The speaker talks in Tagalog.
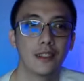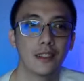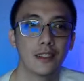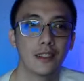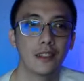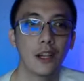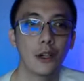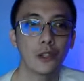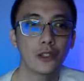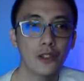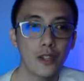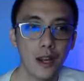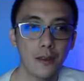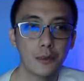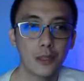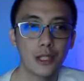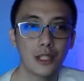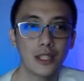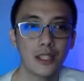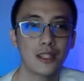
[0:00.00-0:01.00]
The
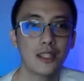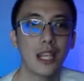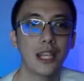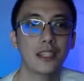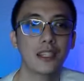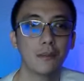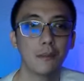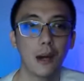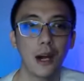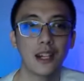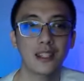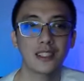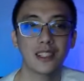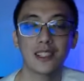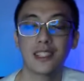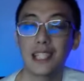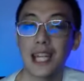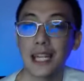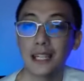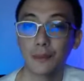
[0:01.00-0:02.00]
contraption inside the box
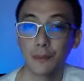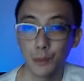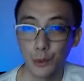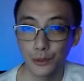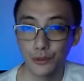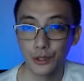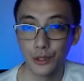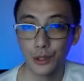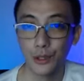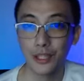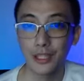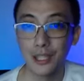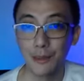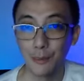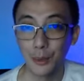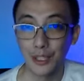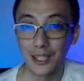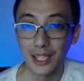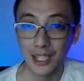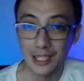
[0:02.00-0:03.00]
is cat-proof, so hindi
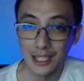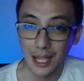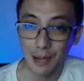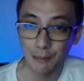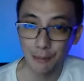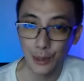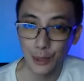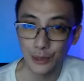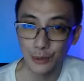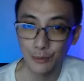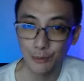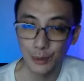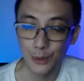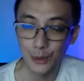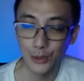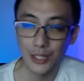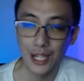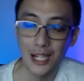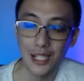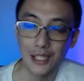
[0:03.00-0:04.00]
pwedeng itamper ng
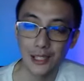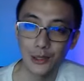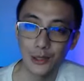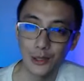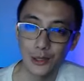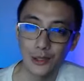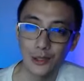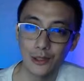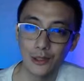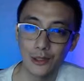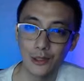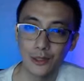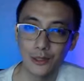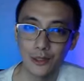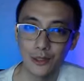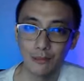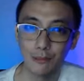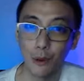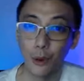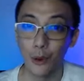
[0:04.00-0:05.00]
pusa yung
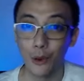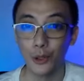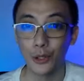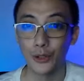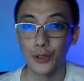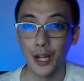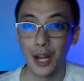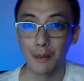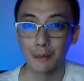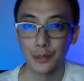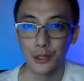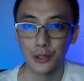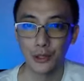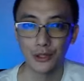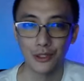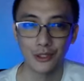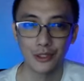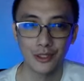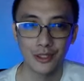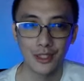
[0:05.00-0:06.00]
buong
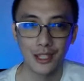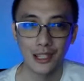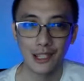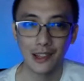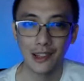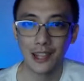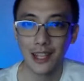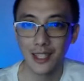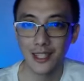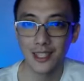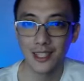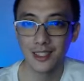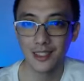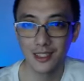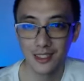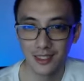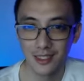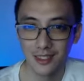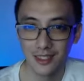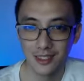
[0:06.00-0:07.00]
contraption, lest
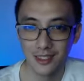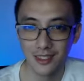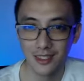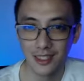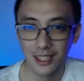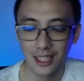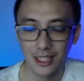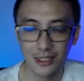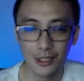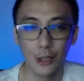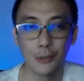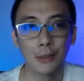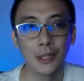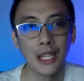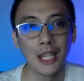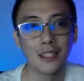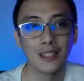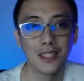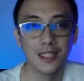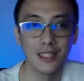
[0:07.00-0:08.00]
it
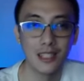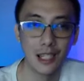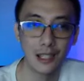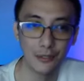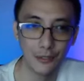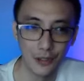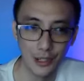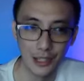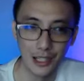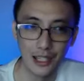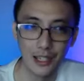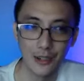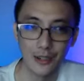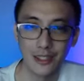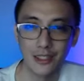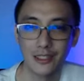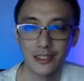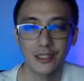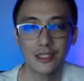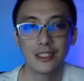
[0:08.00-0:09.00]
terminates itself earlier.
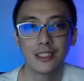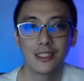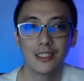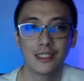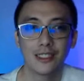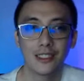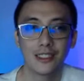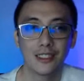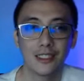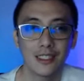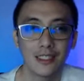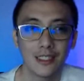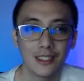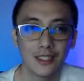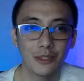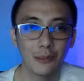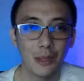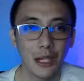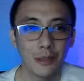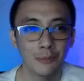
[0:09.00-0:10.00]

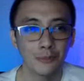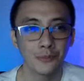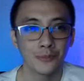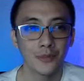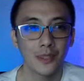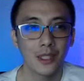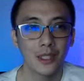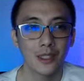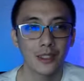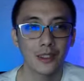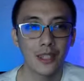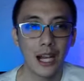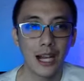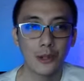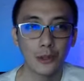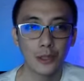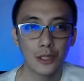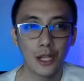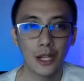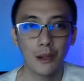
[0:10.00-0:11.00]
Diba? The
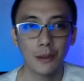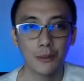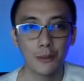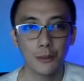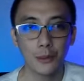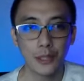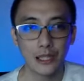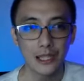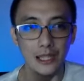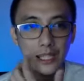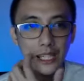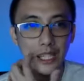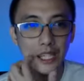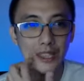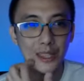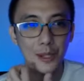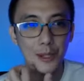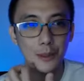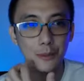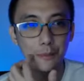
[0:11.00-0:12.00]
outcome will
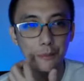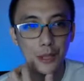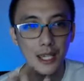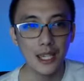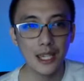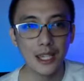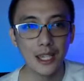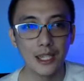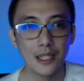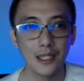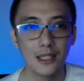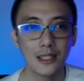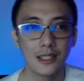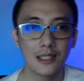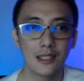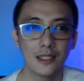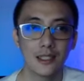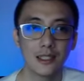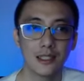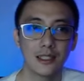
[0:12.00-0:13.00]
either be
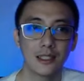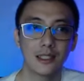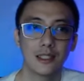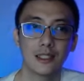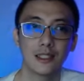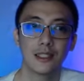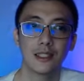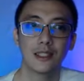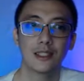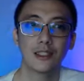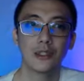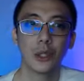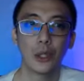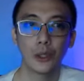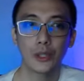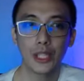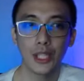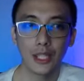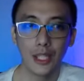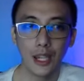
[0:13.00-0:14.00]
no
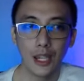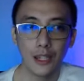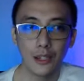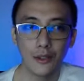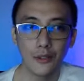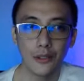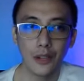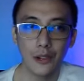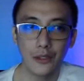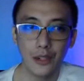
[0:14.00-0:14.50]
decay of the